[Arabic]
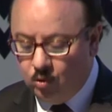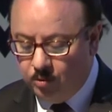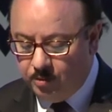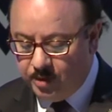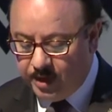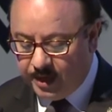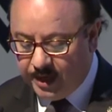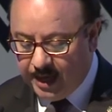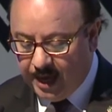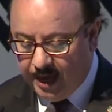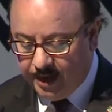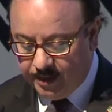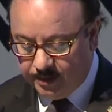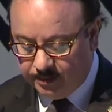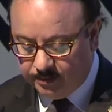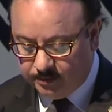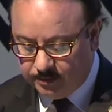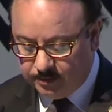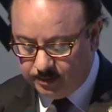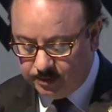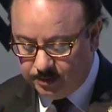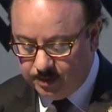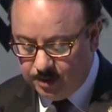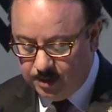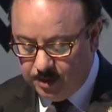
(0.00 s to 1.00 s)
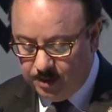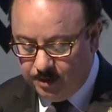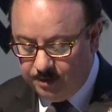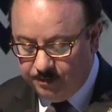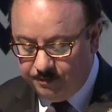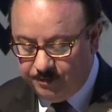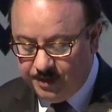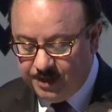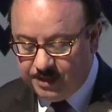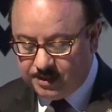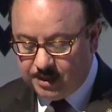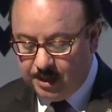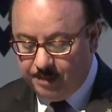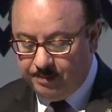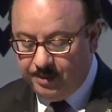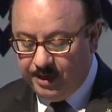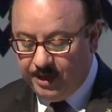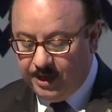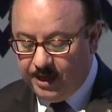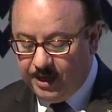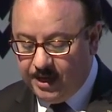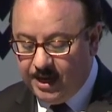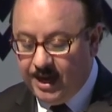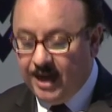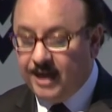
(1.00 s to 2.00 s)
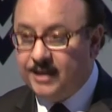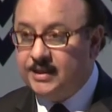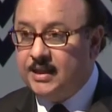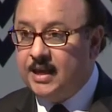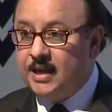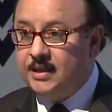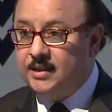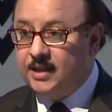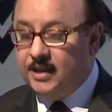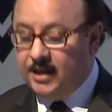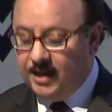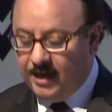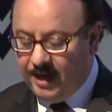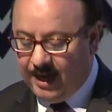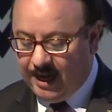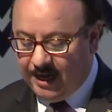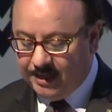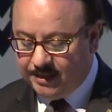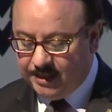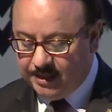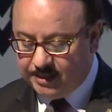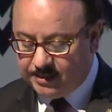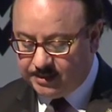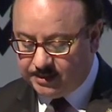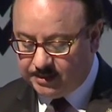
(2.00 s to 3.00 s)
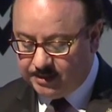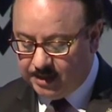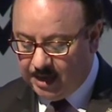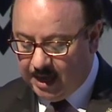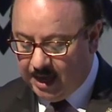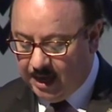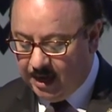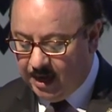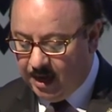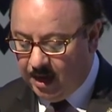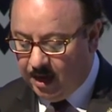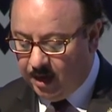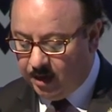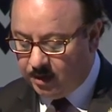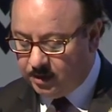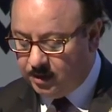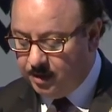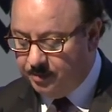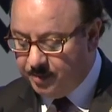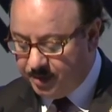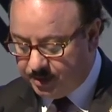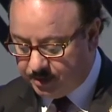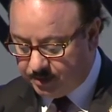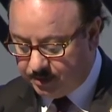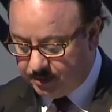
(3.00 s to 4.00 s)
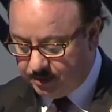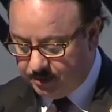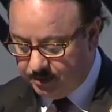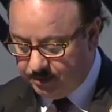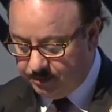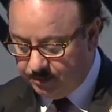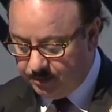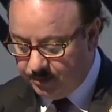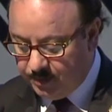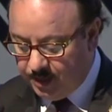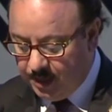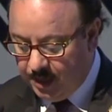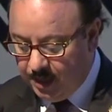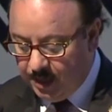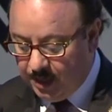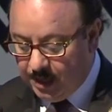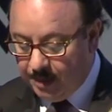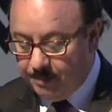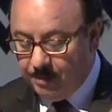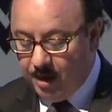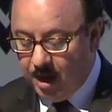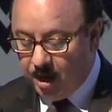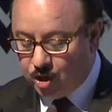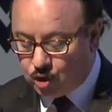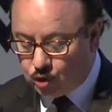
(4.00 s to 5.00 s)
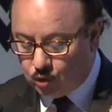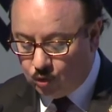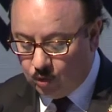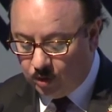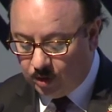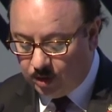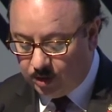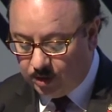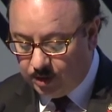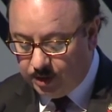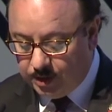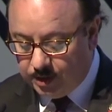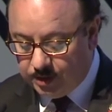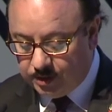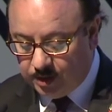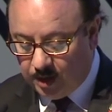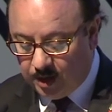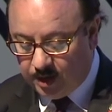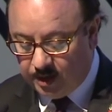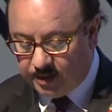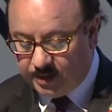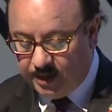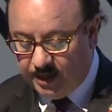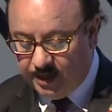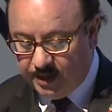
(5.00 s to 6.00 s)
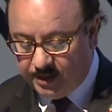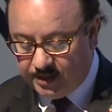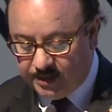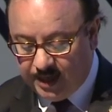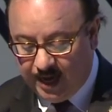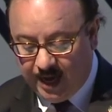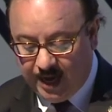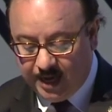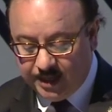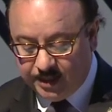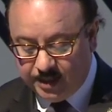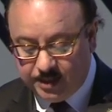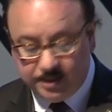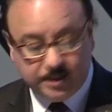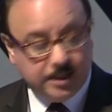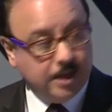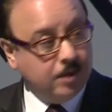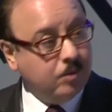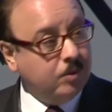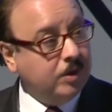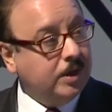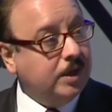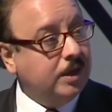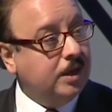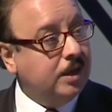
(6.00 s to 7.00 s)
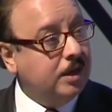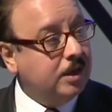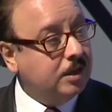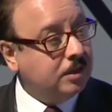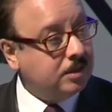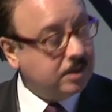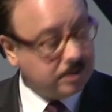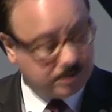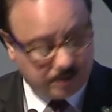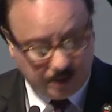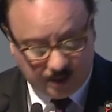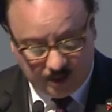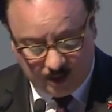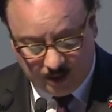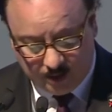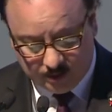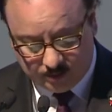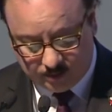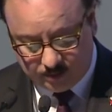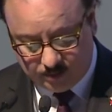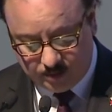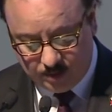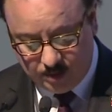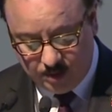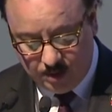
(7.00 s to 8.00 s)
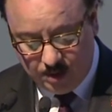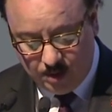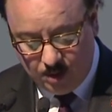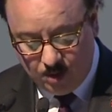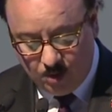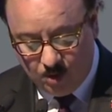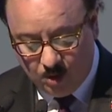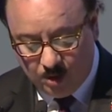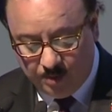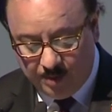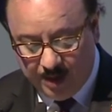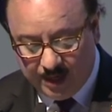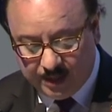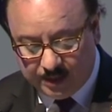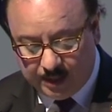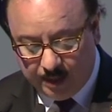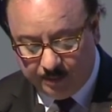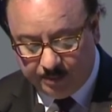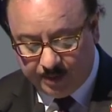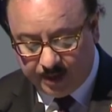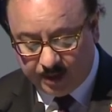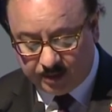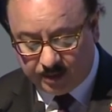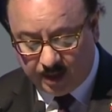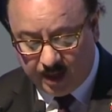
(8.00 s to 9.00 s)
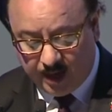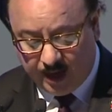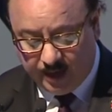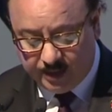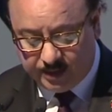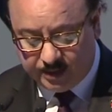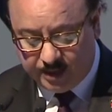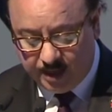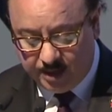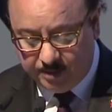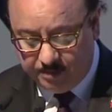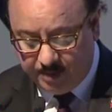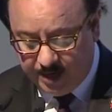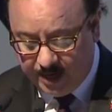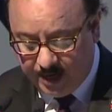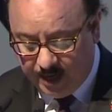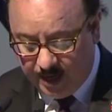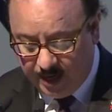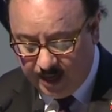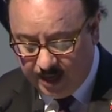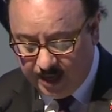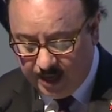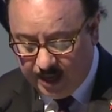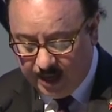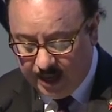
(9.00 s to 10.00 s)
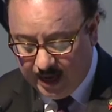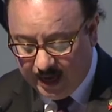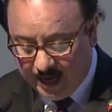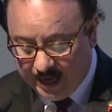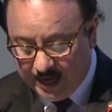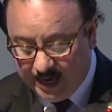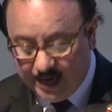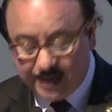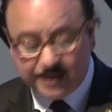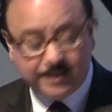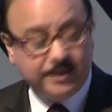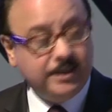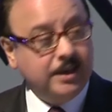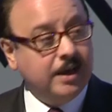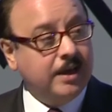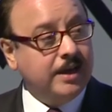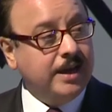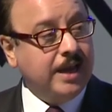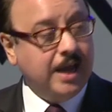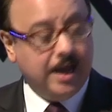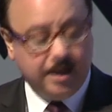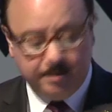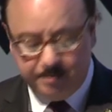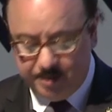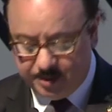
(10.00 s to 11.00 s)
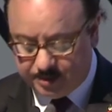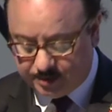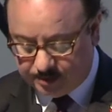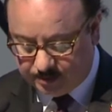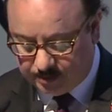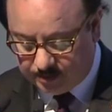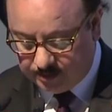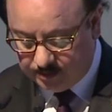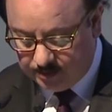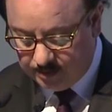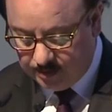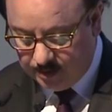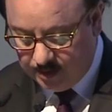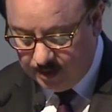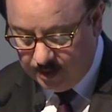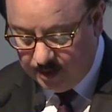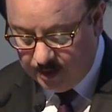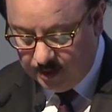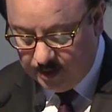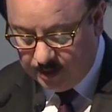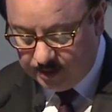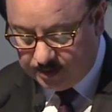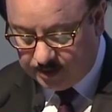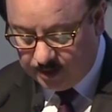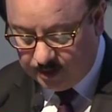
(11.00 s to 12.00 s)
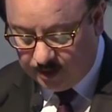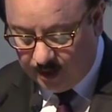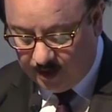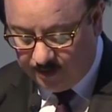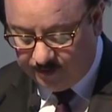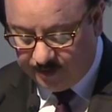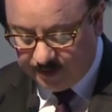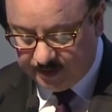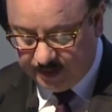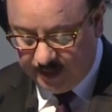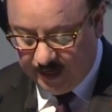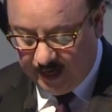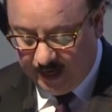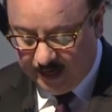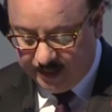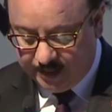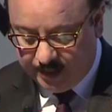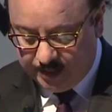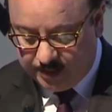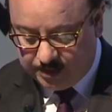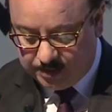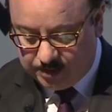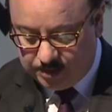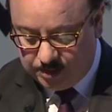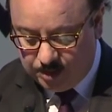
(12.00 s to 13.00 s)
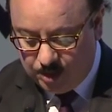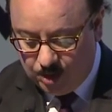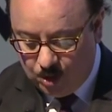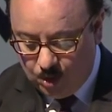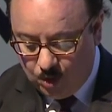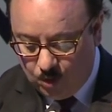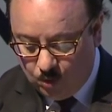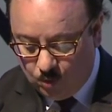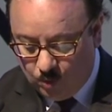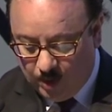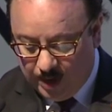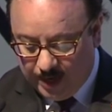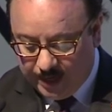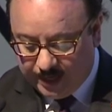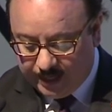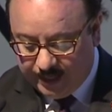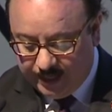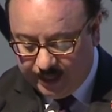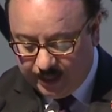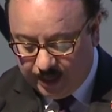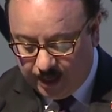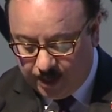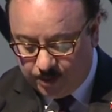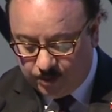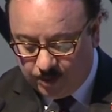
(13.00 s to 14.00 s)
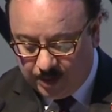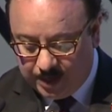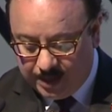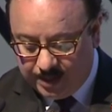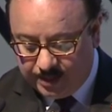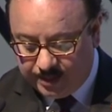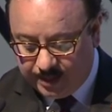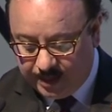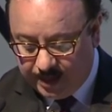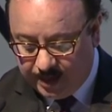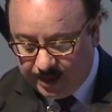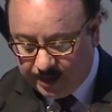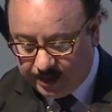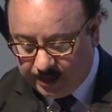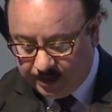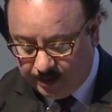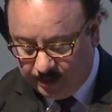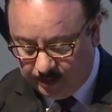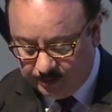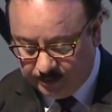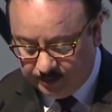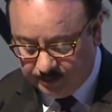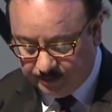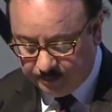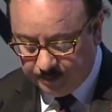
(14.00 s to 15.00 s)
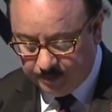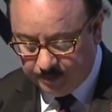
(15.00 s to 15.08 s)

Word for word: من جهد في سبيل الإعداد للحدث على أرض مصر كما أشكر إدارة الاتحاد الدولي للاتصالات ومكتب قطاع التنمية على اختيارها مصر لاستضافة الحدث وأخيرا وليس آخرا